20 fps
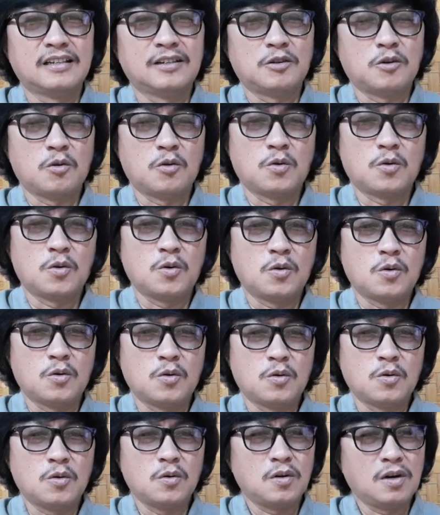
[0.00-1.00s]
o
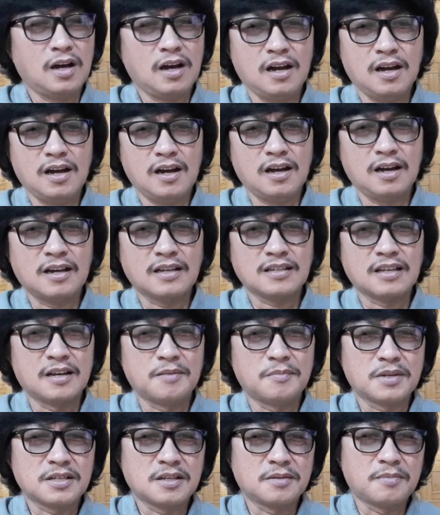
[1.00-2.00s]
ah,
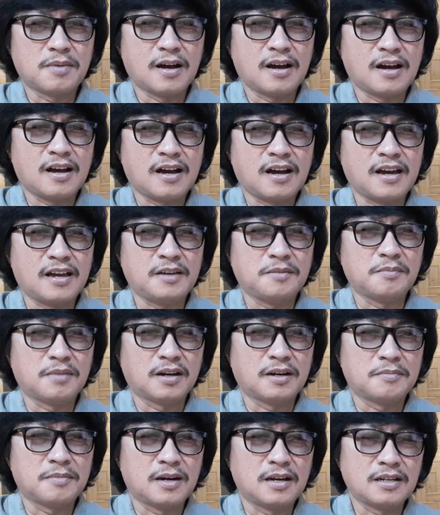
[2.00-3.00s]
kasama sa bahay,
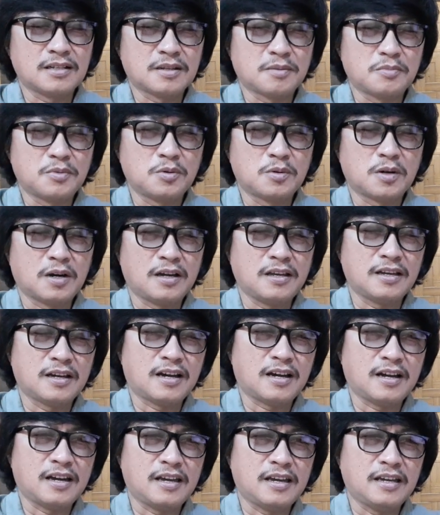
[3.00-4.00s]
mga mahal sa buhay
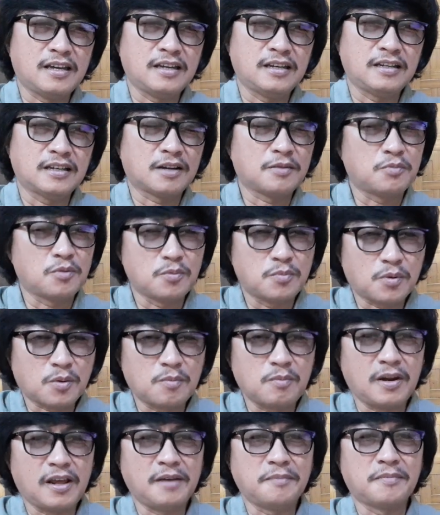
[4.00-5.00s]
ay
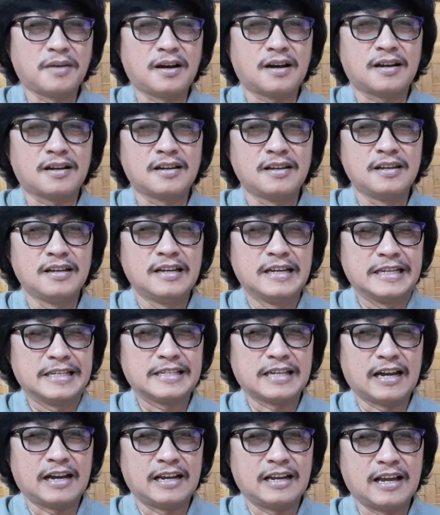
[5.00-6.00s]
nagpuproblema
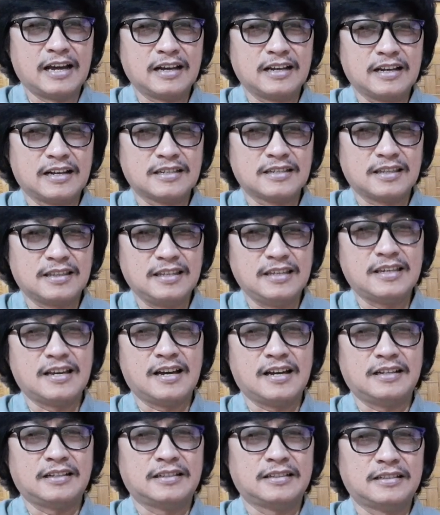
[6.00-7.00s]
sa alaga sa
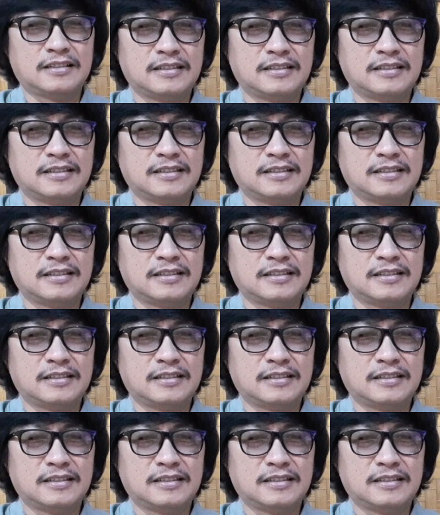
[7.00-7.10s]
tiyan?